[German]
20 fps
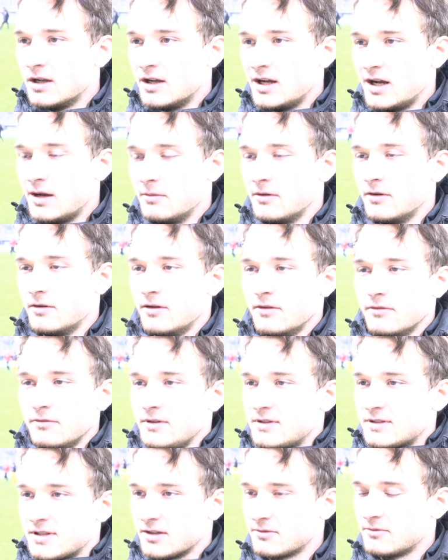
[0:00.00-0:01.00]
Aber
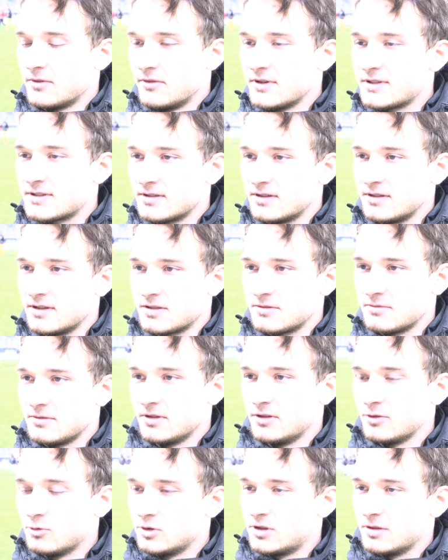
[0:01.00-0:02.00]
wie gesagt, wir wissen, dass wir
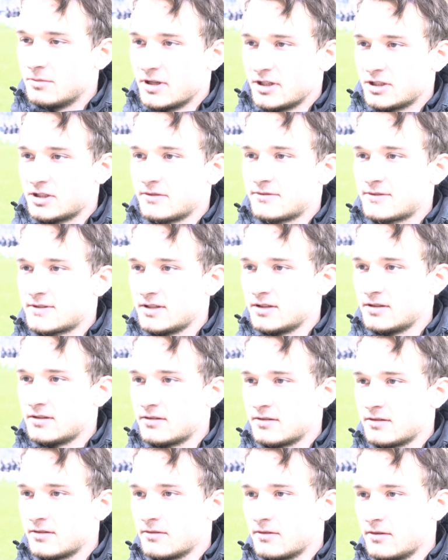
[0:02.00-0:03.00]
eine gute Mannschaft
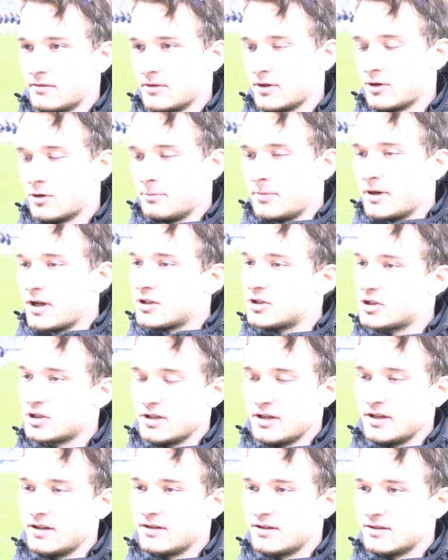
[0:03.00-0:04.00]
sind. Wenn äh, wir kompakt
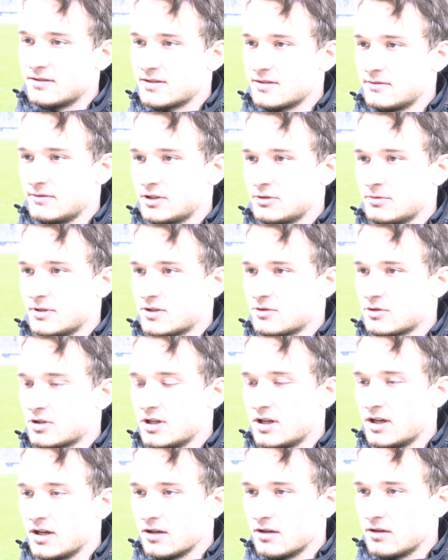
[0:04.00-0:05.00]
stehen, dann sind wir schwer zu
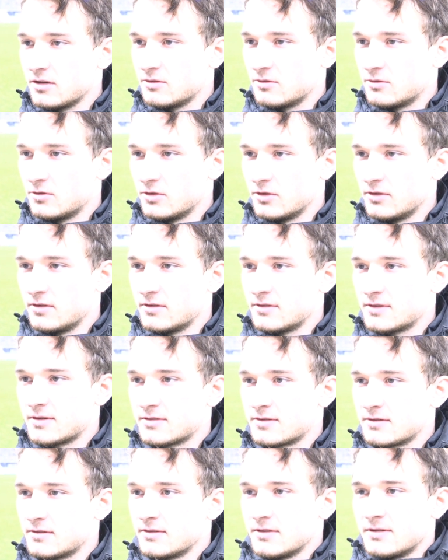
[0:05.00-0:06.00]
schlagen. Und
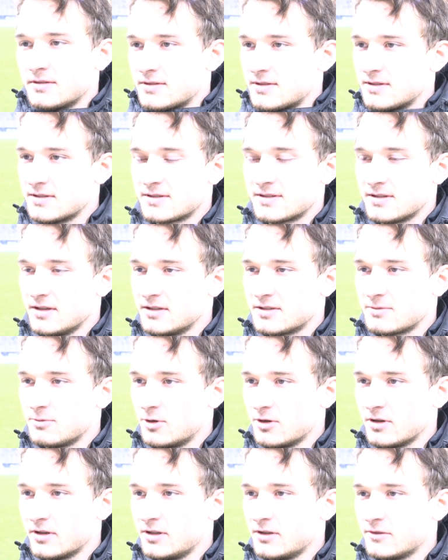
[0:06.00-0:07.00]
es ist jetzt
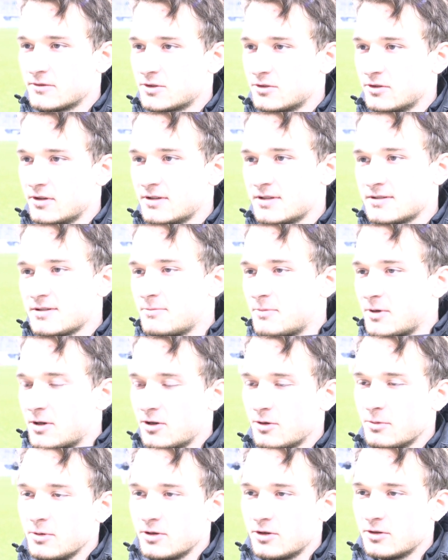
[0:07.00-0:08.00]
Wochenende aufs Neue, sieht man,
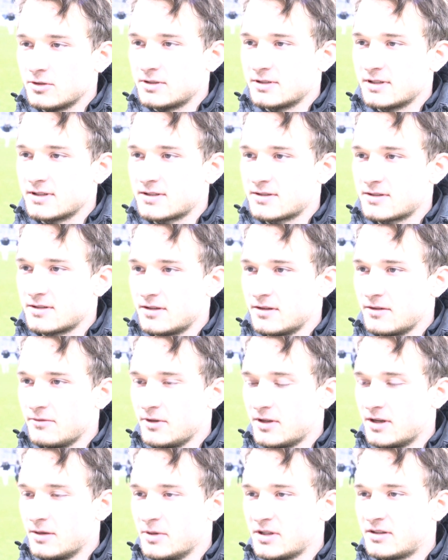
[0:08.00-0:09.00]
glaube ich, auch, dass äh,
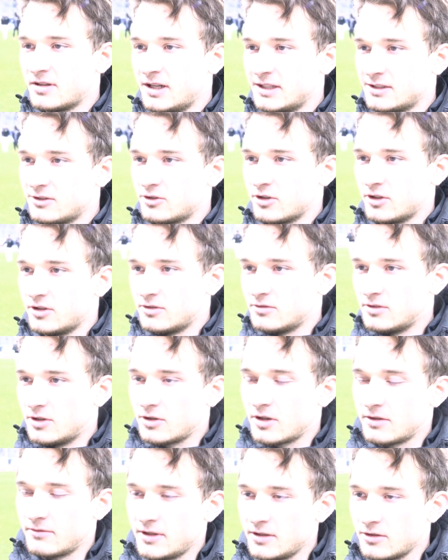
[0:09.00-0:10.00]
wir da mithalten können und
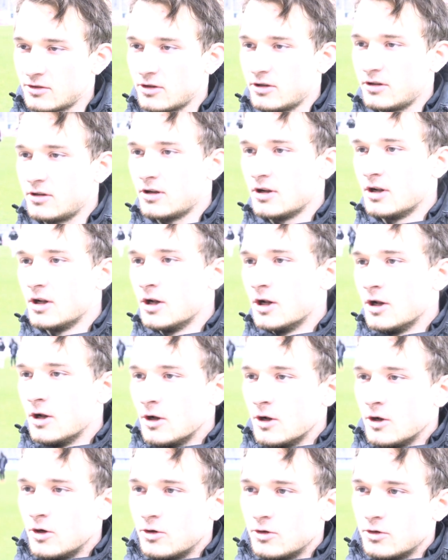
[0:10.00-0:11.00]
auch gewinnen können.
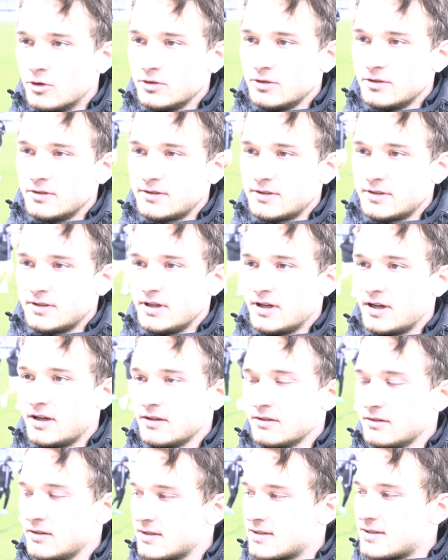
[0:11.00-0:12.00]
Und ja,
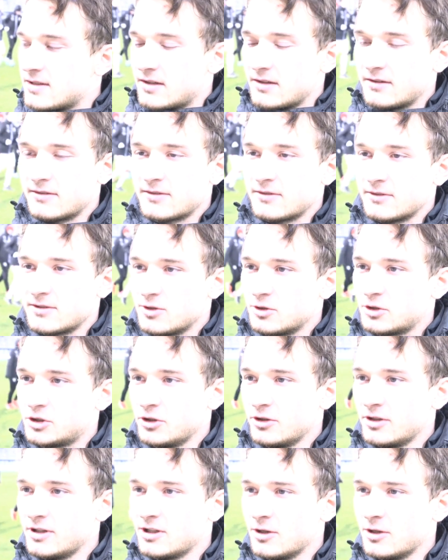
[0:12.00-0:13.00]
jetzt hat es auch schön. Ich